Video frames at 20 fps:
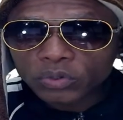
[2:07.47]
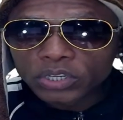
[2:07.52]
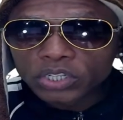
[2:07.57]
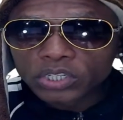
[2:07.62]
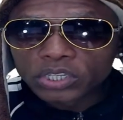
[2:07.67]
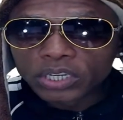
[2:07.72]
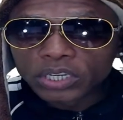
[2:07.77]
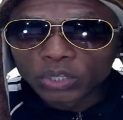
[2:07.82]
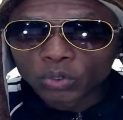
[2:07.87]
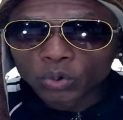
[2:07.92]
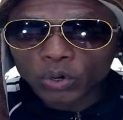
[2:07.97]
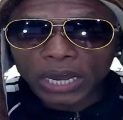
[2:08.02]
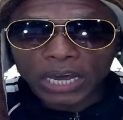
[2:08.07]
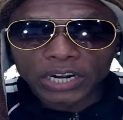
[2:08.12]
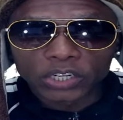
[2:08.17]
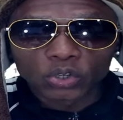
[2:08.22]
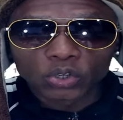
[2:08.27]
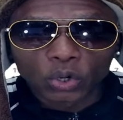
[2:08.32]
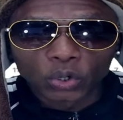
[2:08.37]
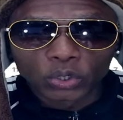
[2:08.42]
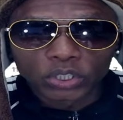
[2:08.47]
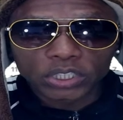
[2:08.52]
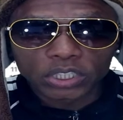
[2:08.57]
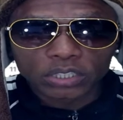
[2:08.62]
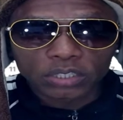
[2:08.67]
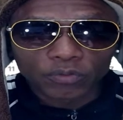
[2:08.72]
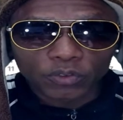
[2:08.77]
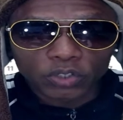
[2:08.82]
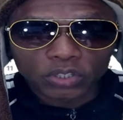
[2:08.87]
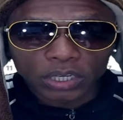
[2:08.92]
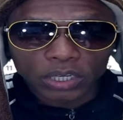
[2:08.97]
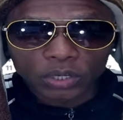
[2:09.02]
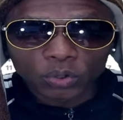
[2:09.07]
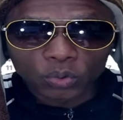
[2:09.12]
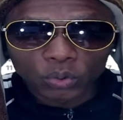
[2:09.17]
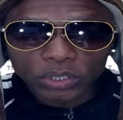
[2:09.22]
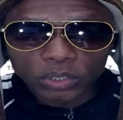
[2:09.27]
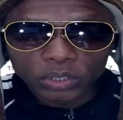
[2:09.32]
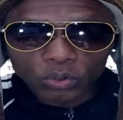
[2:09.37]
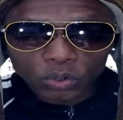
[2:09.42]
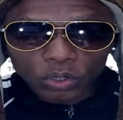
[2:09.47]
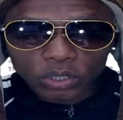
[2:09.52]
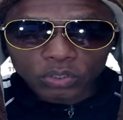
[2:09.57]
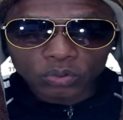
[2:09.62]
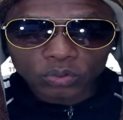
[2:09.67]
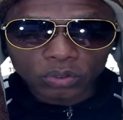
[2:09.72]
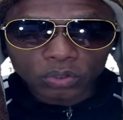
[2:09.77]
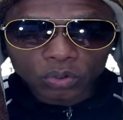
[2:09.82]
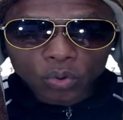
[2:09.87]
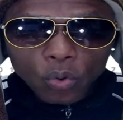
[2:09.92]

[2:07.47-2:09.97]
E dia do cardiologista, você que cuida do nosso...